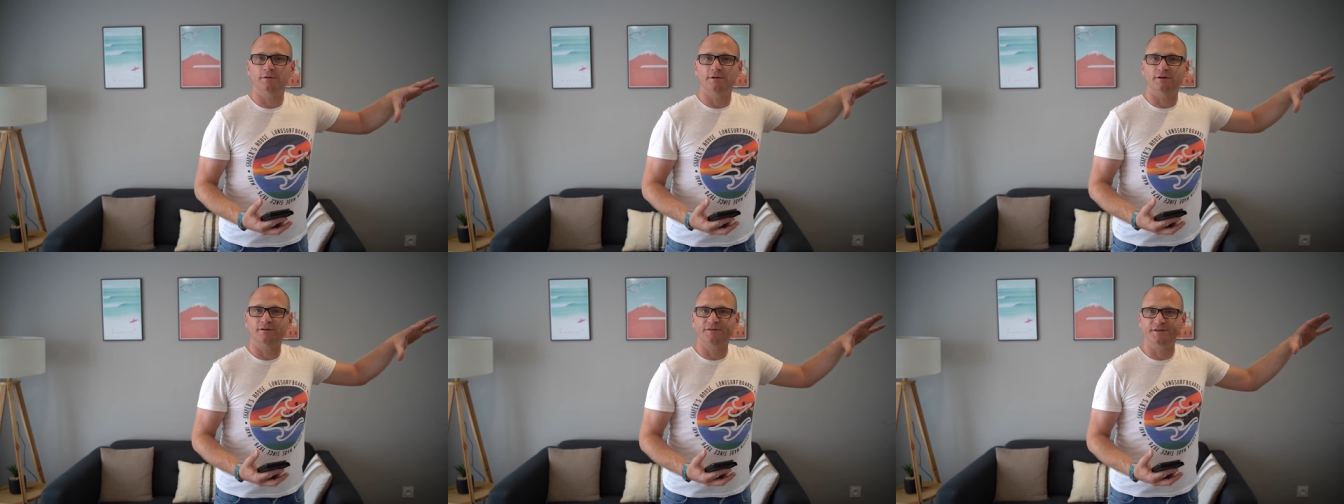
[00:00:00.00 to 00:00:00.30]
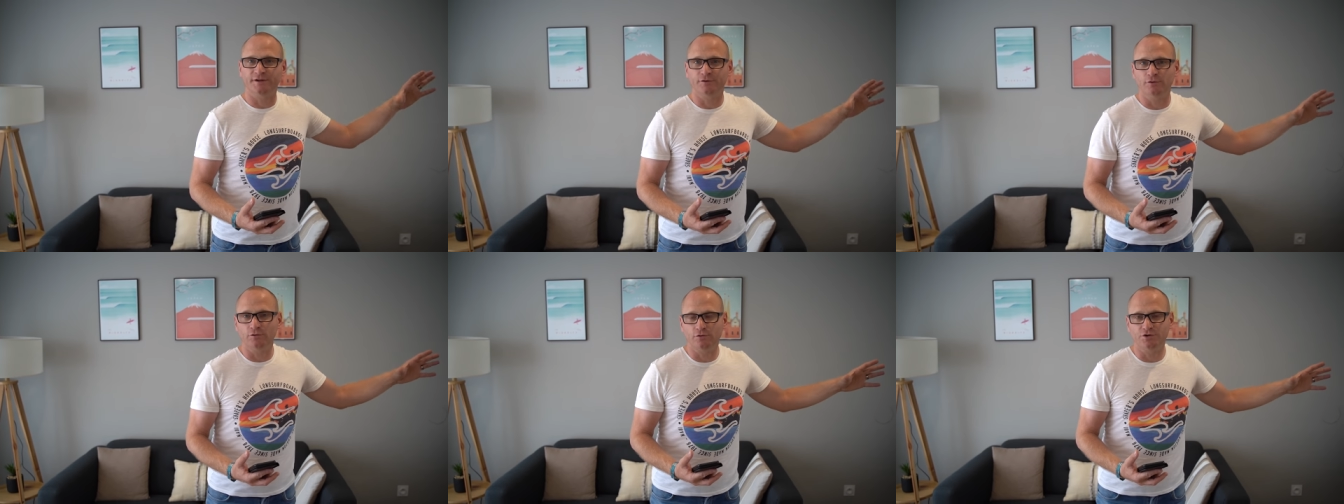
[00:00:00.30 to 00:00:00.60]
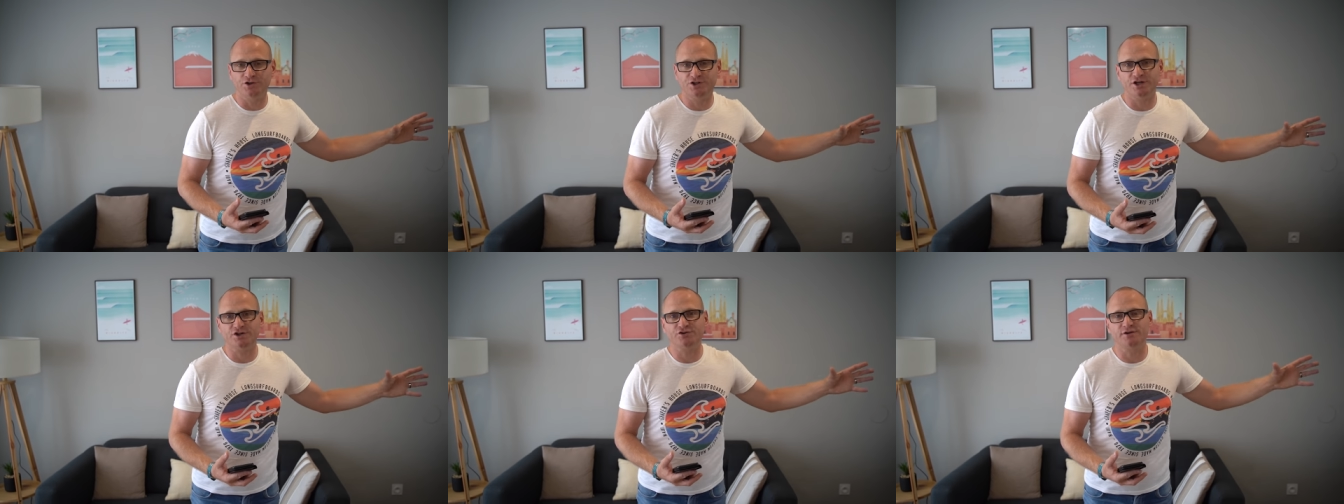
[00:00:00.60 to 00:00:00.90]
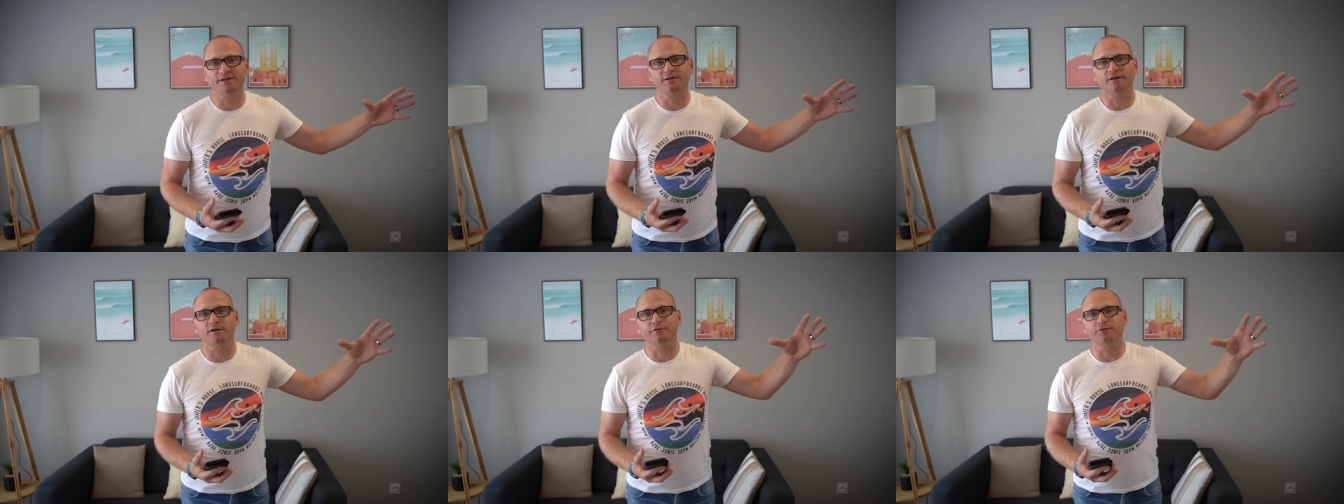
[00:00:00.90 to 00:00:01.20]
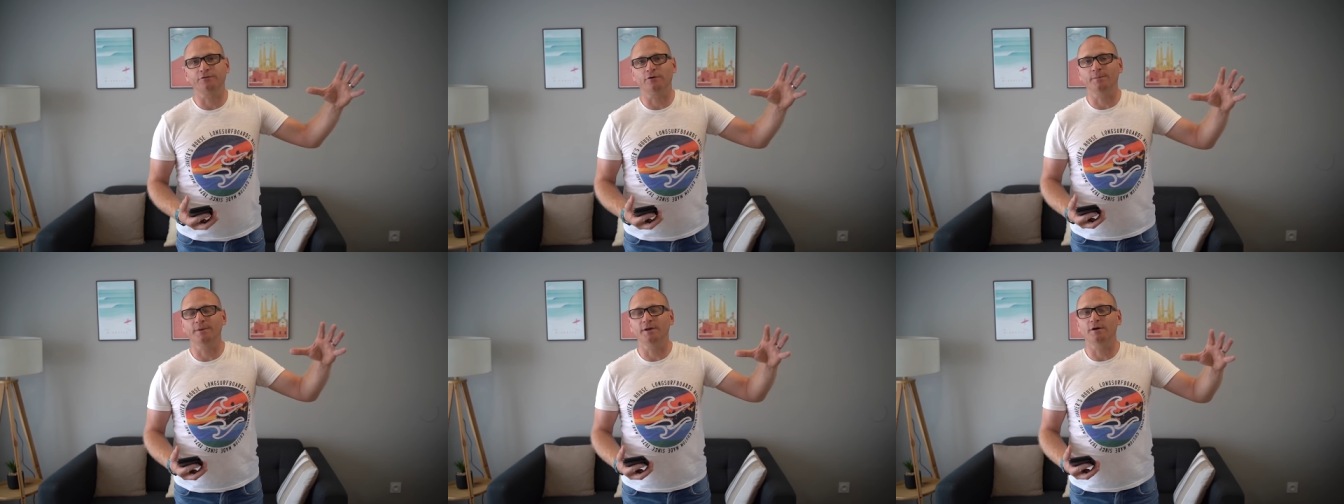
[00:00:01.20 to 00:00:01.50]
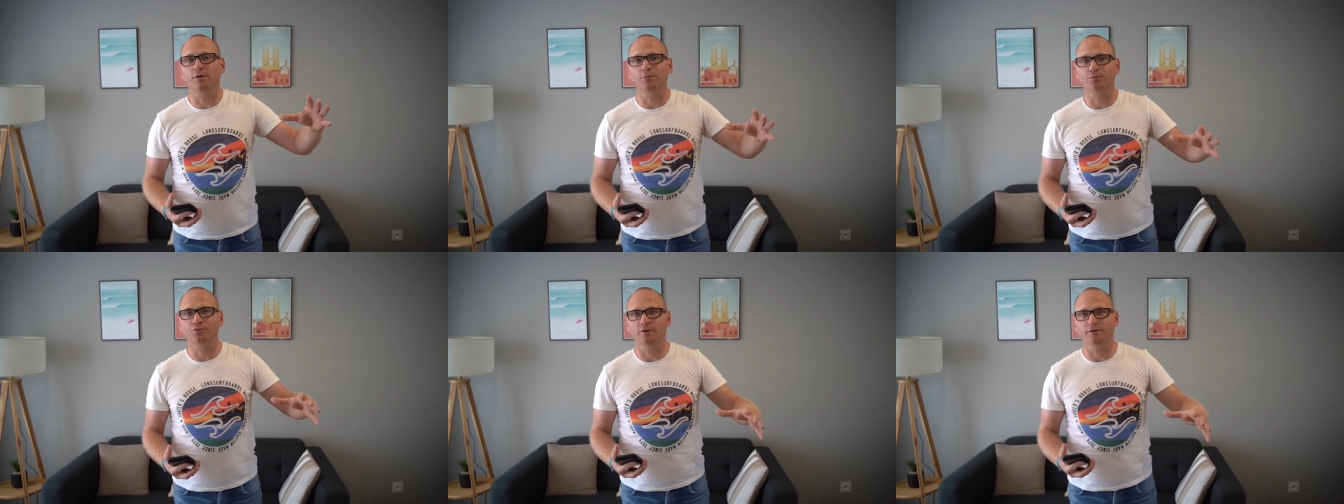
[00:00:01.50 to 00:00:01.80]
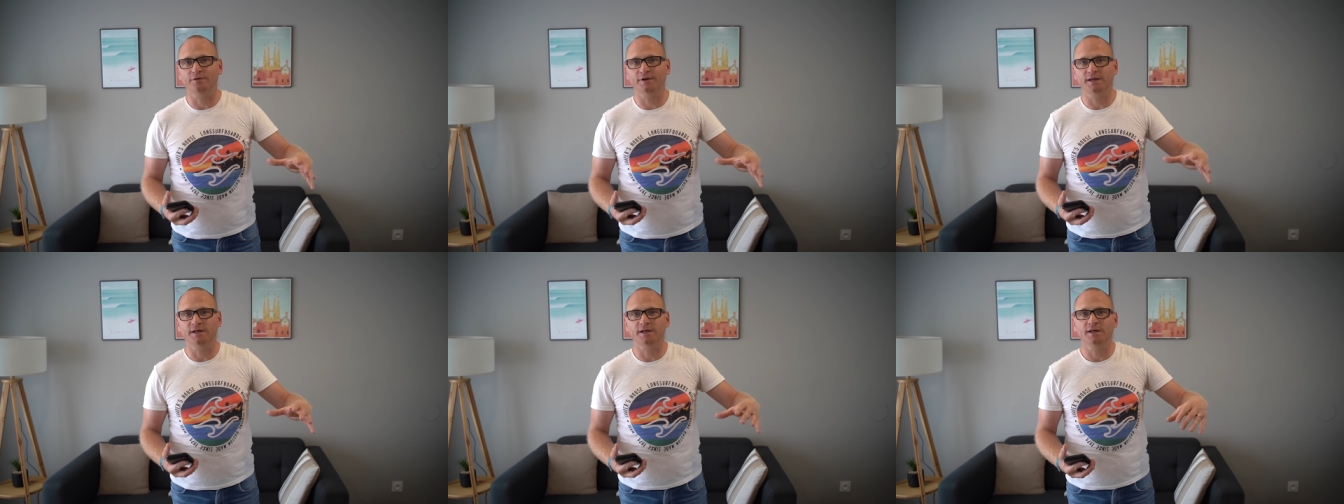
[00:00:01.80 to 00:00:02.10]
l'ancienne loggia, je l'ai transformée en
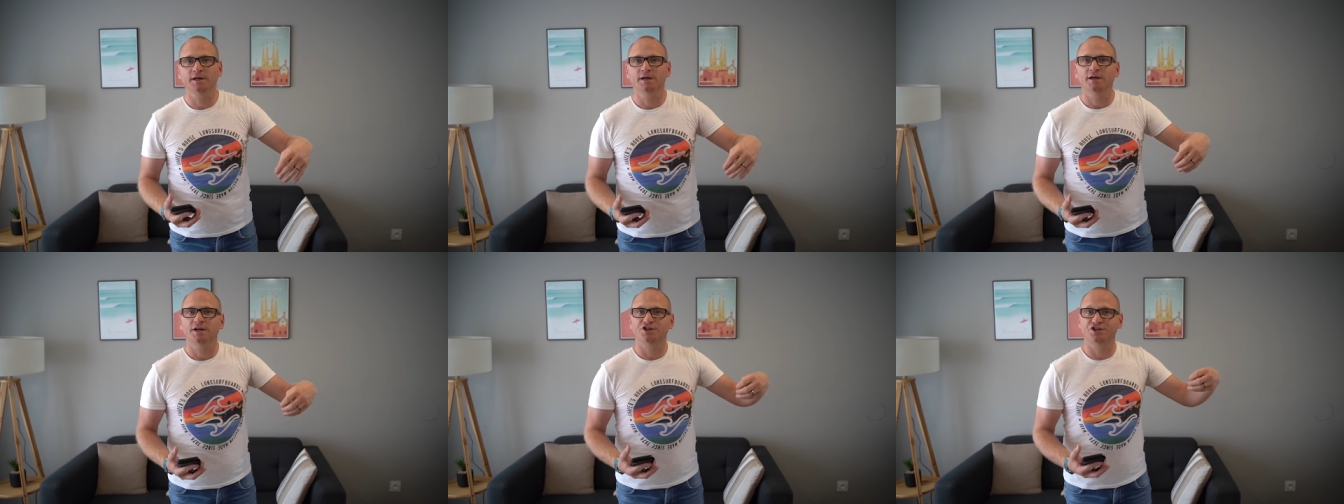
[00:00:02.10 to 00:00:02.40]
buanderie.